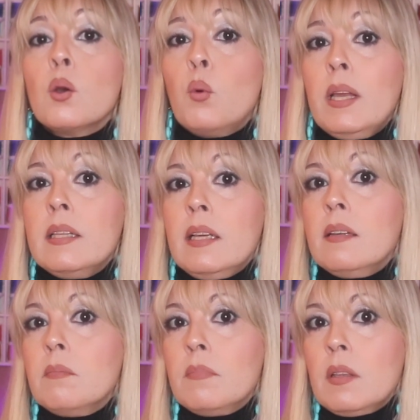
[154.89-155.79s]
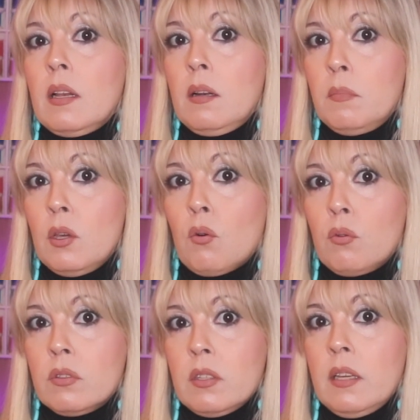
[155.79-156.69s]
Quindi il mio
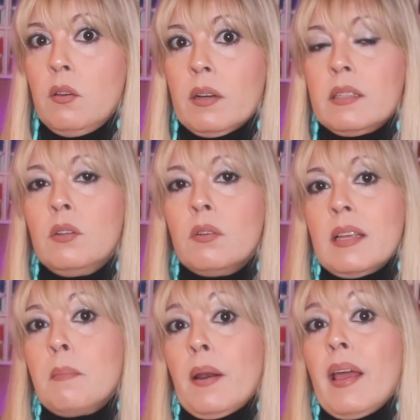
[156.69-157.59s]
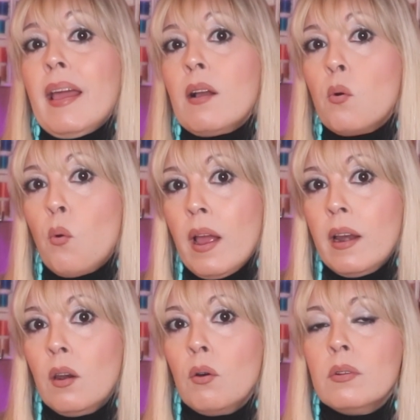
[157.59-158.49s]
consiglio che ti do sempre è
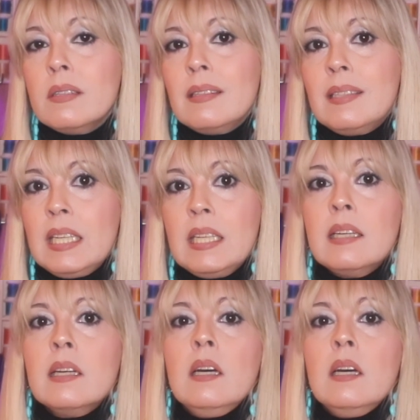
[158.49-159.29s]
quello di